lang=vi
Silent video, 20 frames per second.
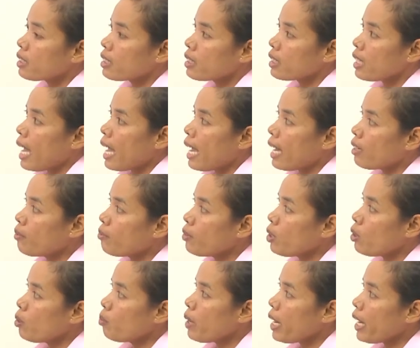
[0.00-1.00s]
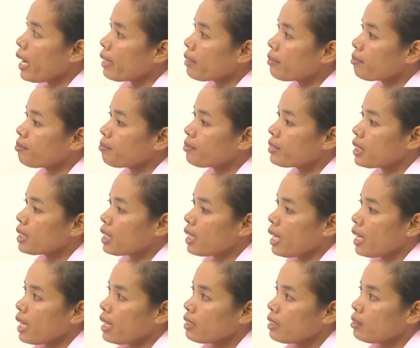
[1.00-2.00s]
ca ăn vọt lồng hạt cái
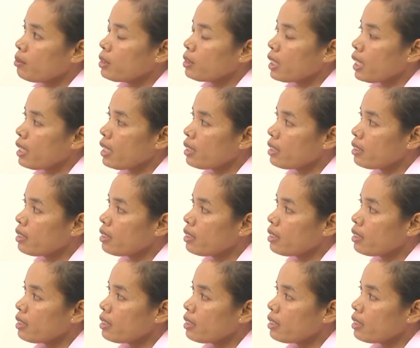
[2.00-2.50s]
này con cha